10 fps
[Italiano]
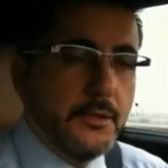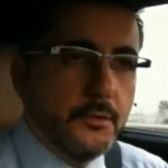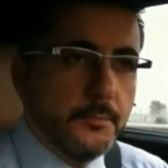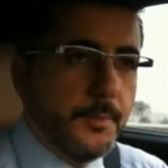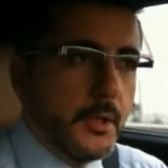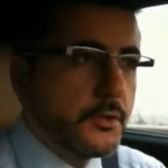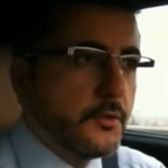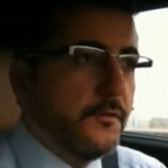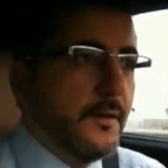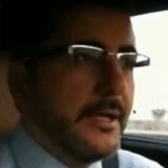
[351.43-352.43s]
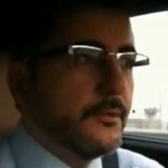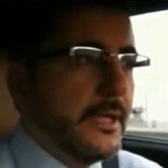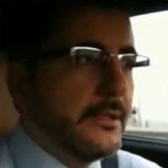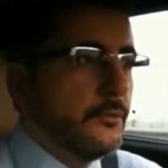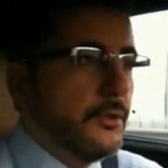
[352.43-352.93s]
io non posso fare
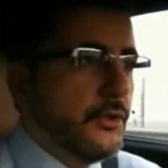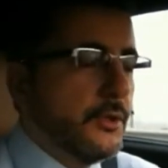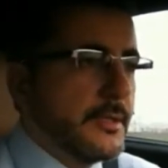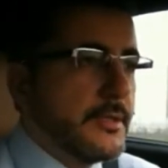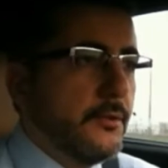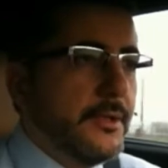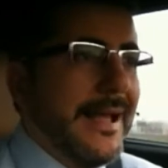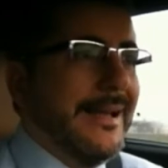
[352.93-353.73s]
un atto di citazione